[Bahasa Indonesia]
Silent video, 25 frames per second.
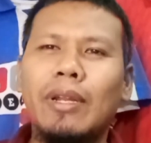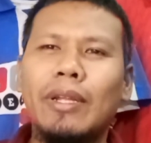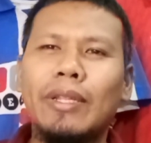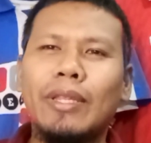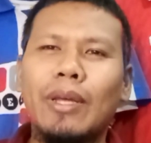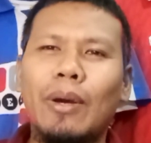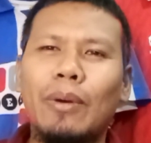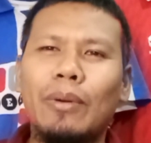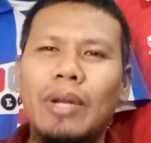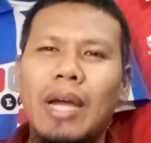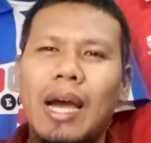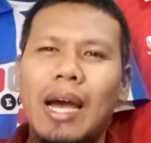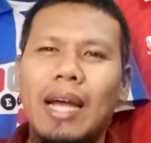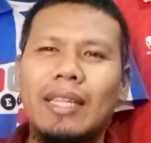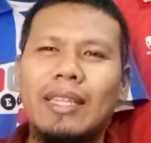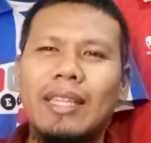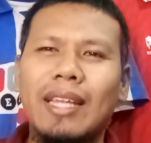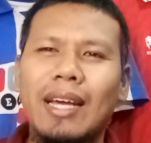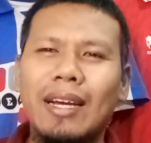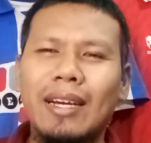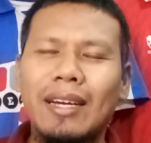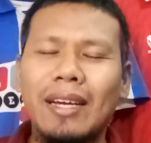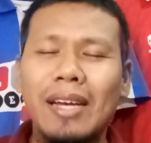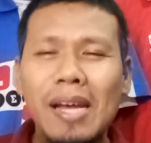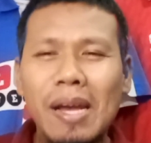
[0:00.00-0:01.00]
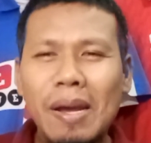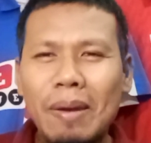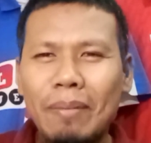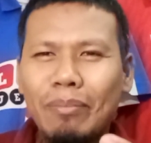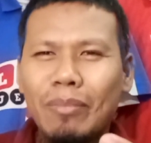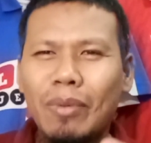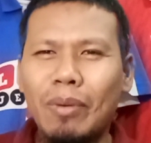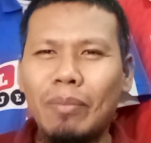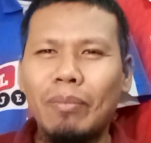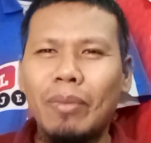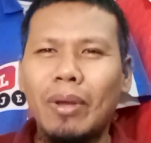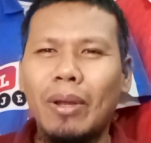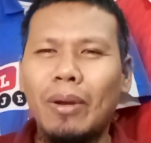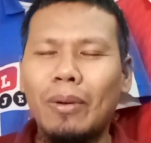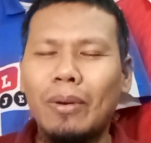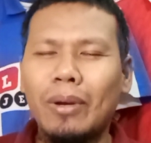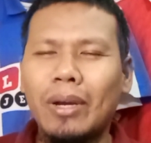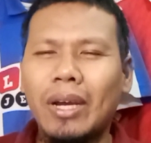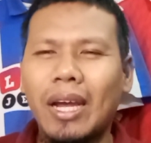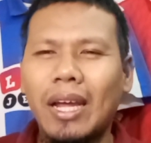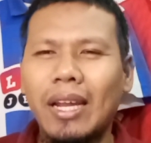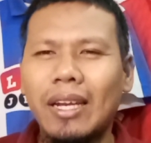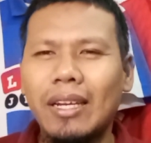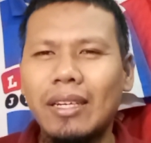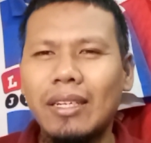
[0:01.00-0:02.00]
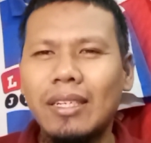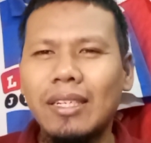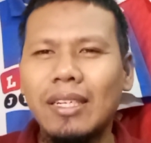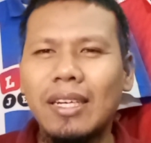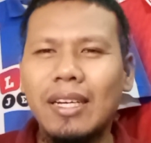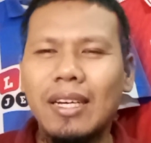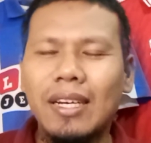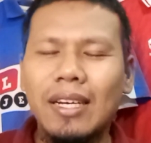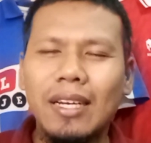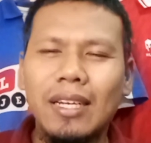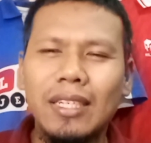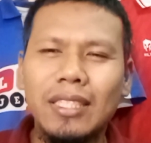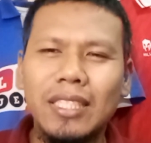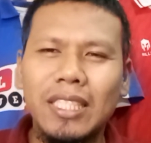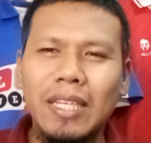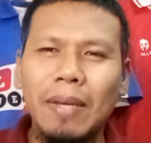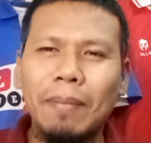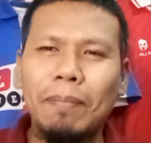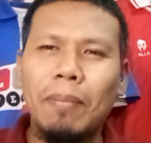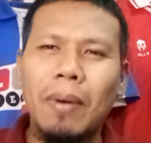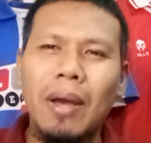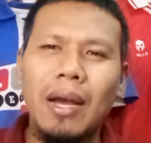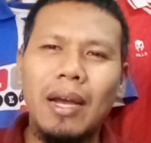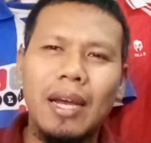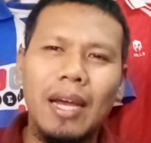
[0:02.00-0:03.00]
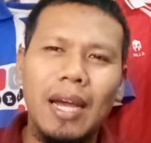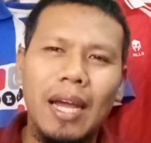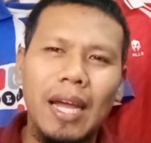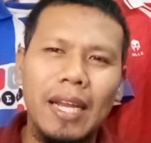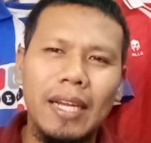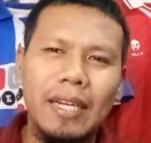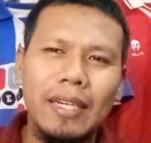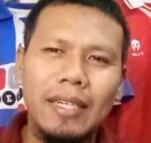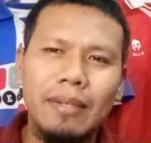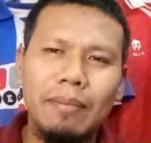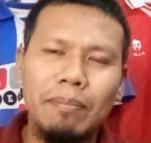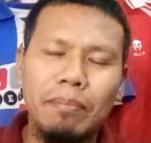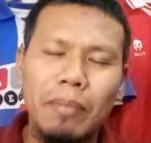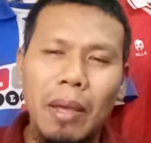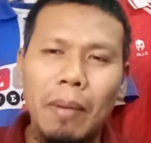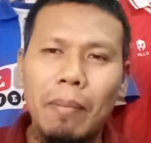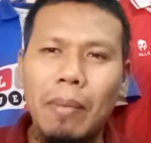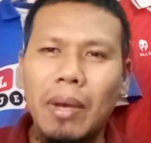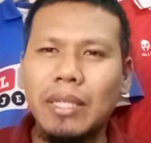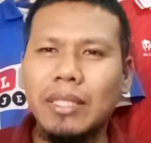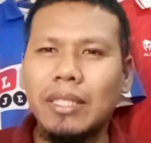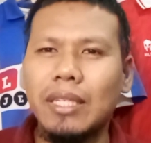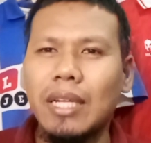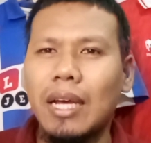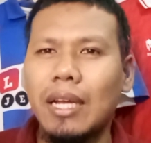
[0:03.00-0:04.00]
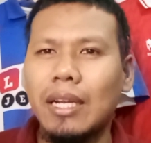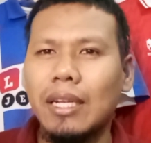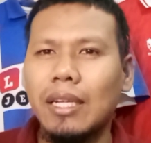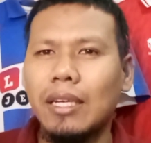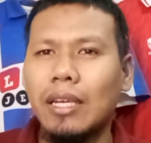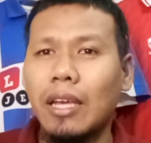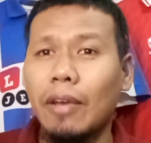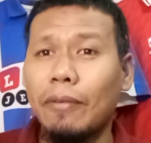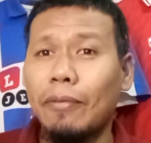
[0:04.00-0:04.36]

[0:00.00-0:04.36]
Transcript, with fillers: Militao datang membelokkan uh, sepakan bebas dari